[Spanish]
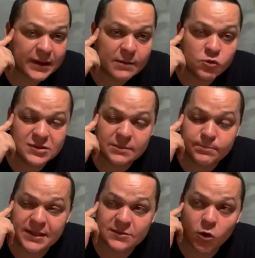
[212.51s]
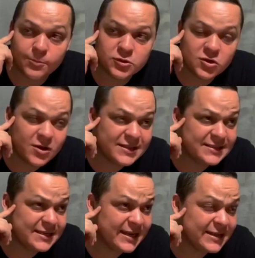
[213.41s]
para múltiples
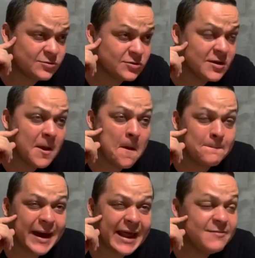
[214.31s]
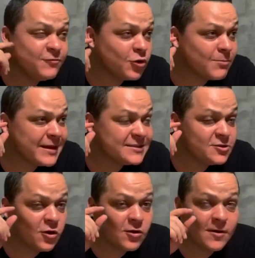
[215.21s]
opciones de ingresos, para
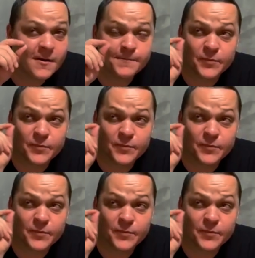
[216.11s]
información